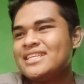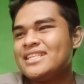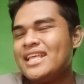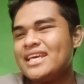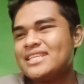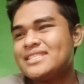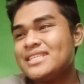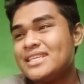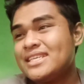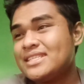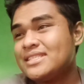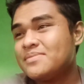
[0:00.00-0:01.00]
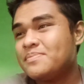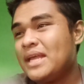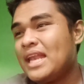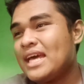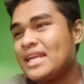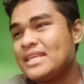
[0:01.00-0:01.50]
Next is
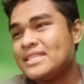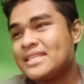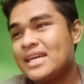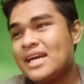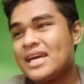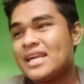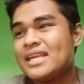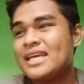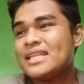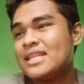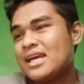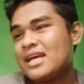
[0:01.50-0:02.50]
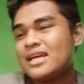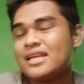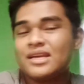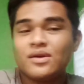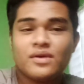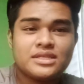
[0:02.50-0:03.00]
Pilariza Araneta,
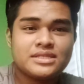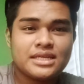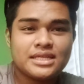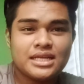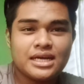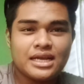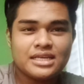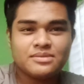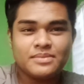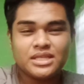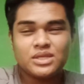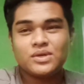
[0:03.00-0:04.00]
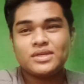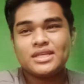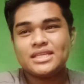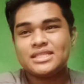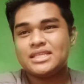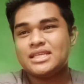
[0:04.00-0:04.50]
requested ng classmate ko
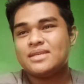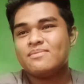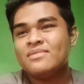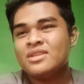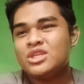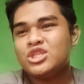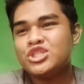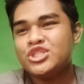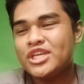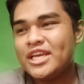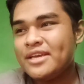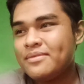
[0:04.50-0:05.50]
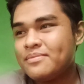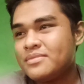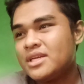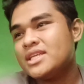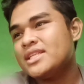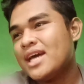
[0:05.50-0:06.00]
na si
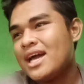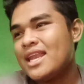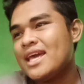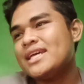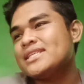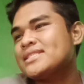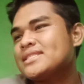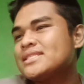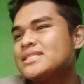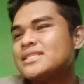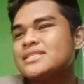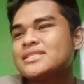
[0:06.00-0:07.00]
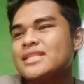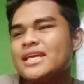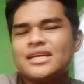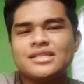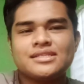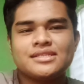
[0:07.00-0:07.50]
James Dales.
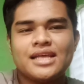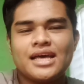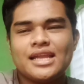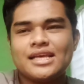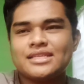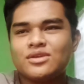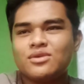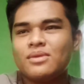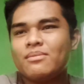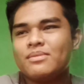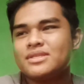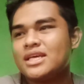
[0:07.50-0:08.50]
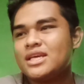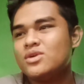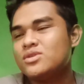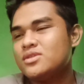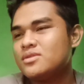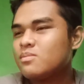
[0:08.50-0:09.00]
Dales Dales, ano ba? Basta yun.